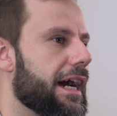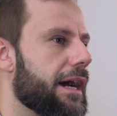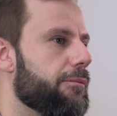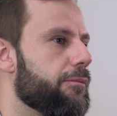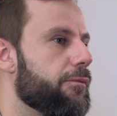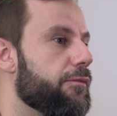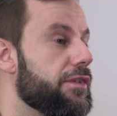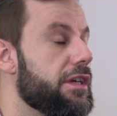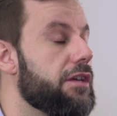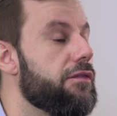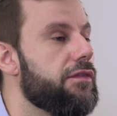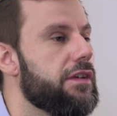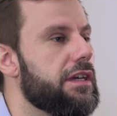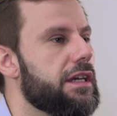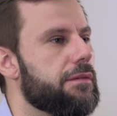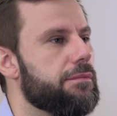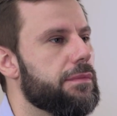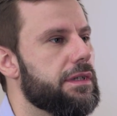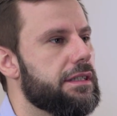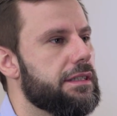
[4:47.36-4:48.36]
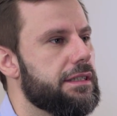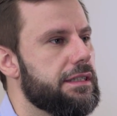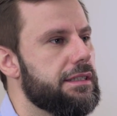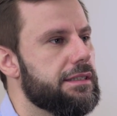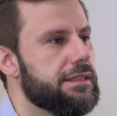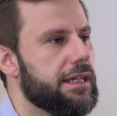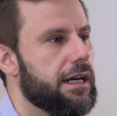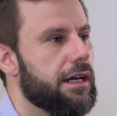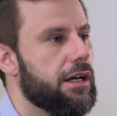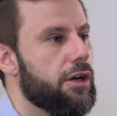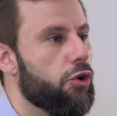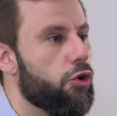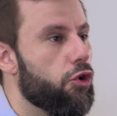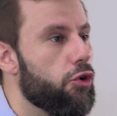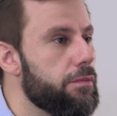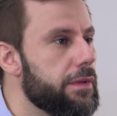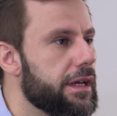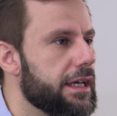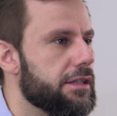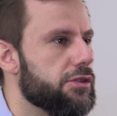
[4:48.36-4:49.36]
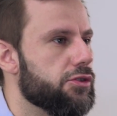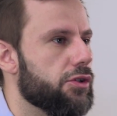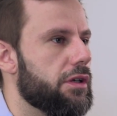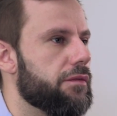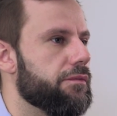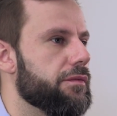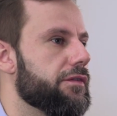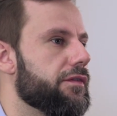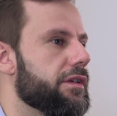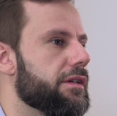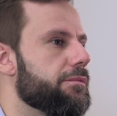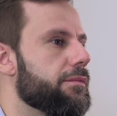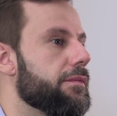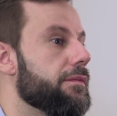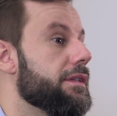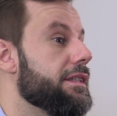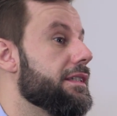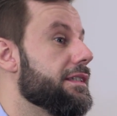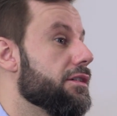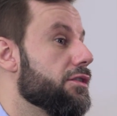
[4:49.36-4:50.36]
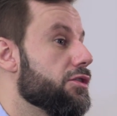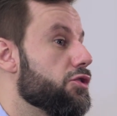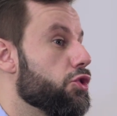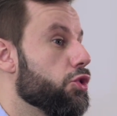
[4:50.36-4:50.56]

haben, wie wir mit dieser umgehen sollen, wie wir diese